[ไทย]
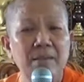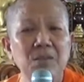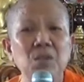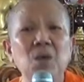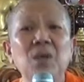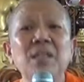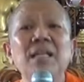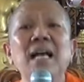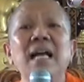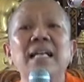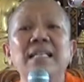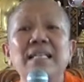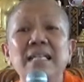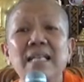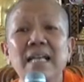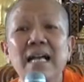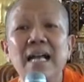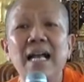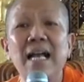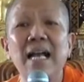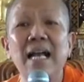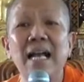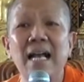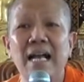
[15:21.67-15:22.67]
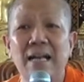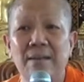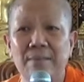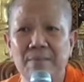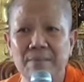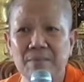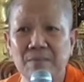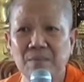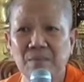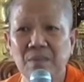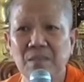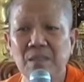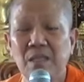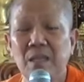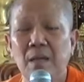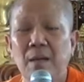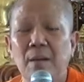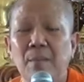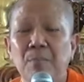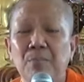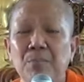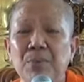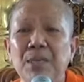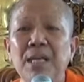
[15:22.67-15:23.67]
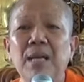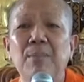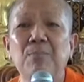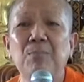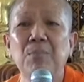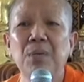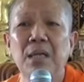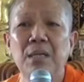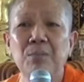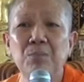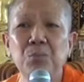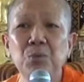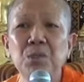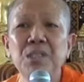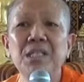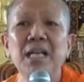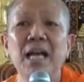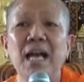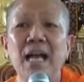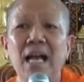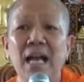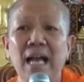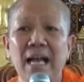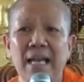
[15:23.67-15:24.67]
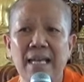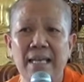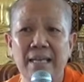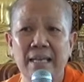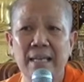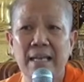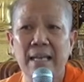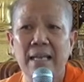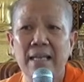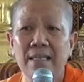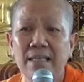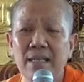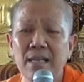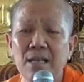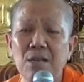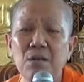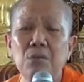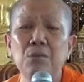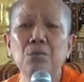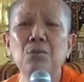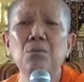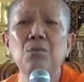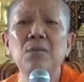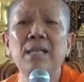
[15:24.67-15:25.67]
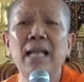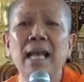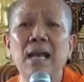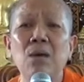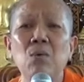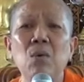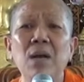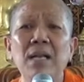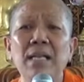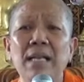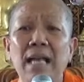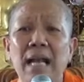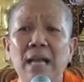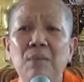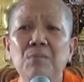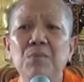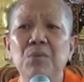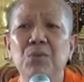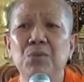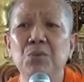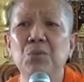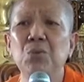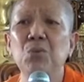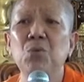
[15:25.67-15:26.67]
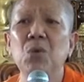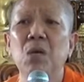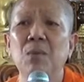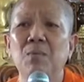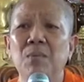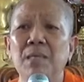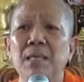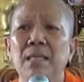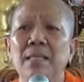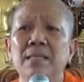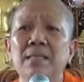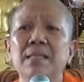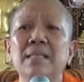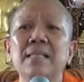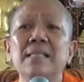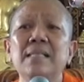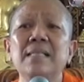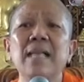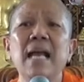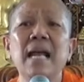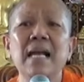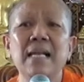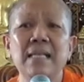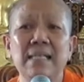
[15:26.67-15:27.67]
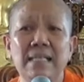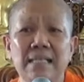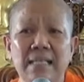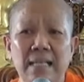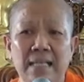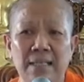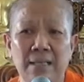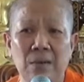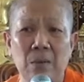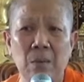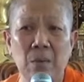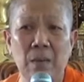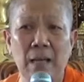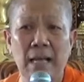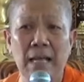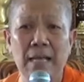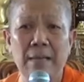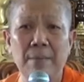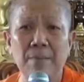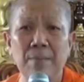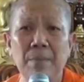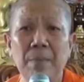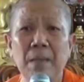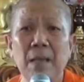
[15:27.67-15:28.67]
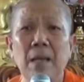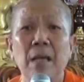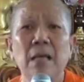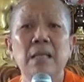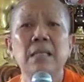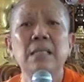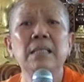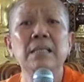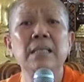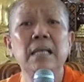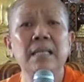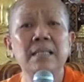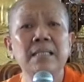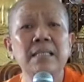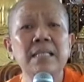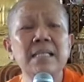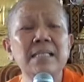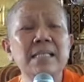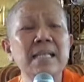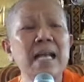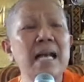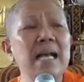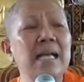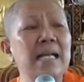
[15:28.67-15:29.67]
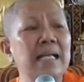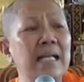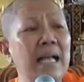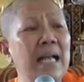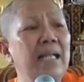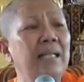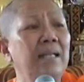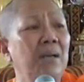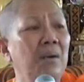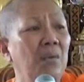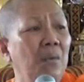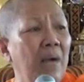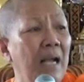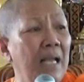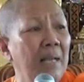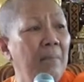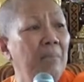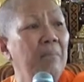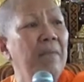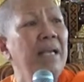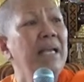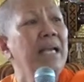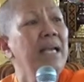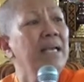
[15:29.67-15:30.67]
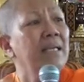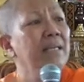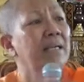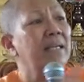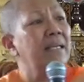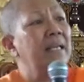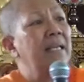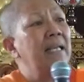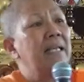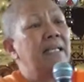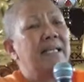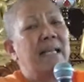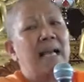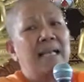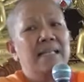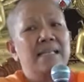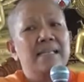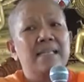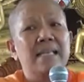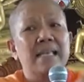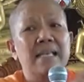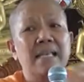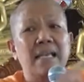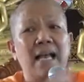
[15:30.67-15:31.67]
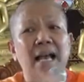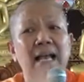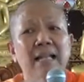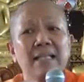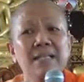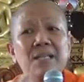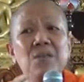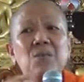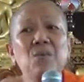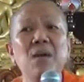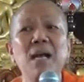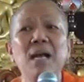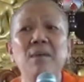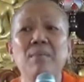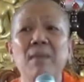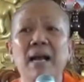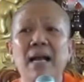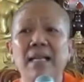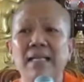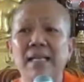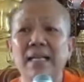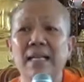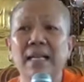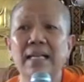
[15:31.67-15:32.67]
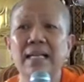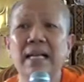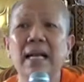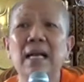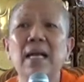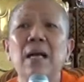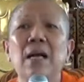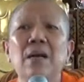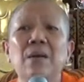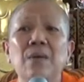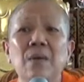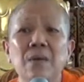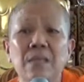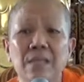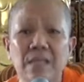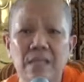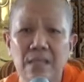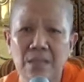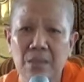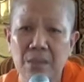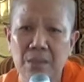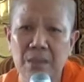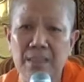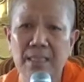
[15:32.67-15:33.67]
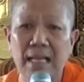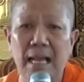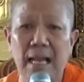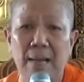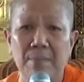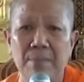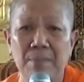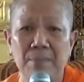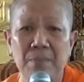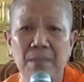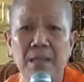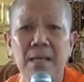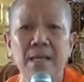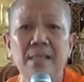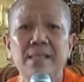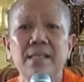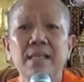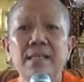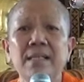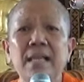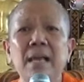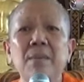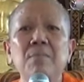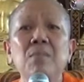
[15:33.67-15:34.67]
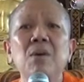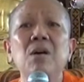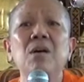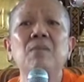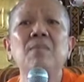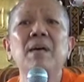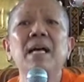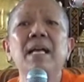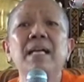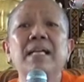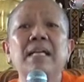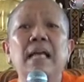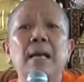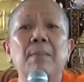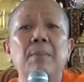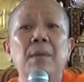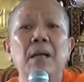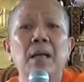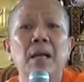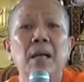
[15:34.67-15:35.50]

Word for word: ย่อหน้าที่5เปรียบเหมือนผู้ชายที่รู้แล้วว่าน้ำจะท่วมจึงสร้างเขื่อนเอาไว้ เขื่อนที่สร้างกั้นเอาไว้ ไม่ให้เกิดเหตุการณ์สี่อันที่ว่ามาเนี่ยนะคะก็คือครุธรรม ซึ่งได้มอบให้กับ